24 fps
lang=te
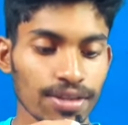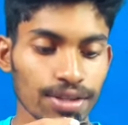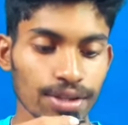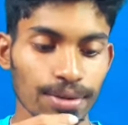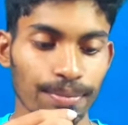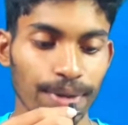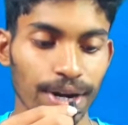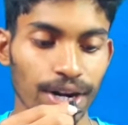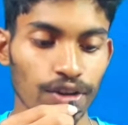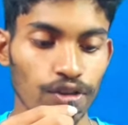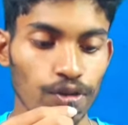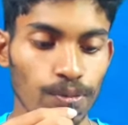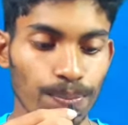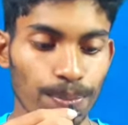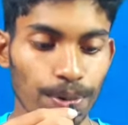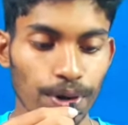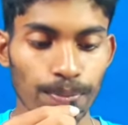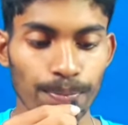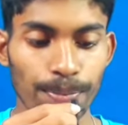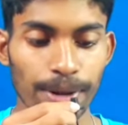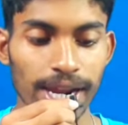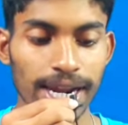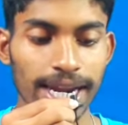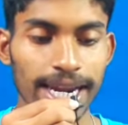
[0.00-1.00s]
సో మనకు
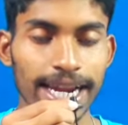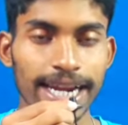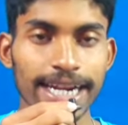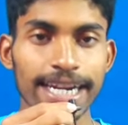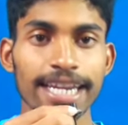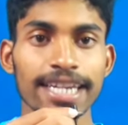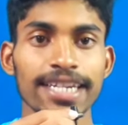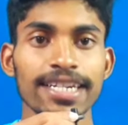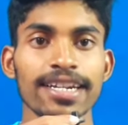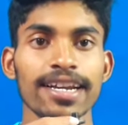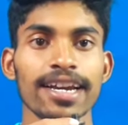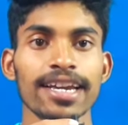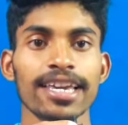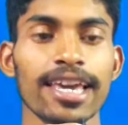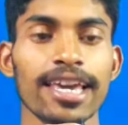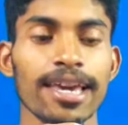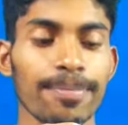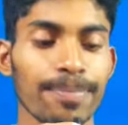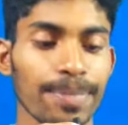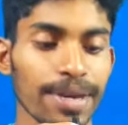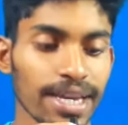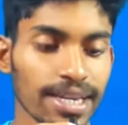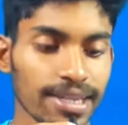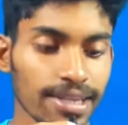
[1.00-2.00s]
ఇప్పుడిప్పుడే లేటెస్ట్గా
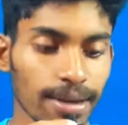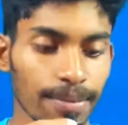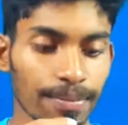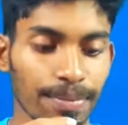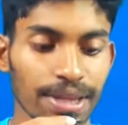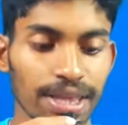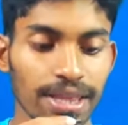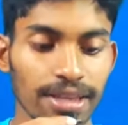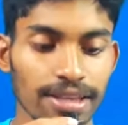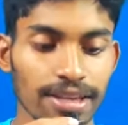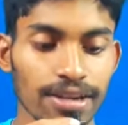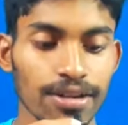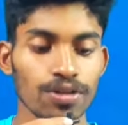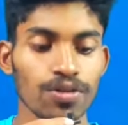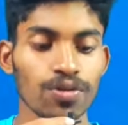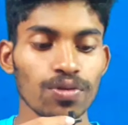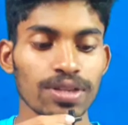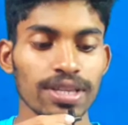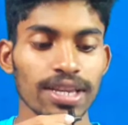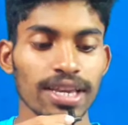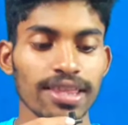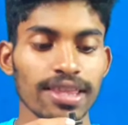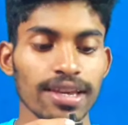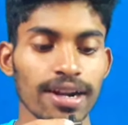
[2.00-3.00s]
ఏపీకి సంబంధించిన
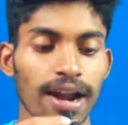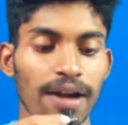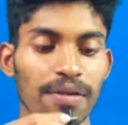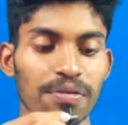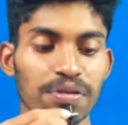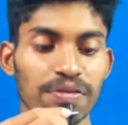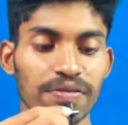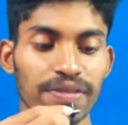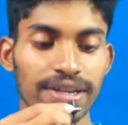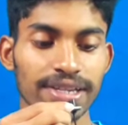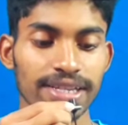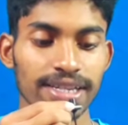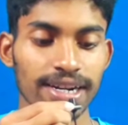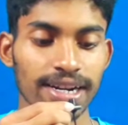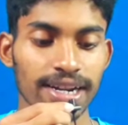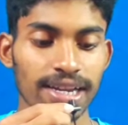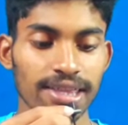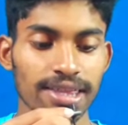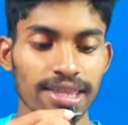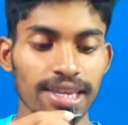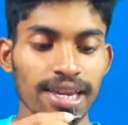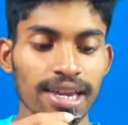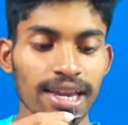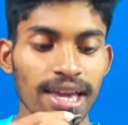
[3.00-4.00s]
న్యూస్ అయితే రావడం అయితే
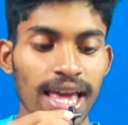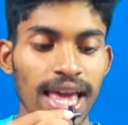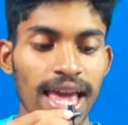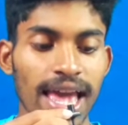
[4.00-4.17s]
జరిగింది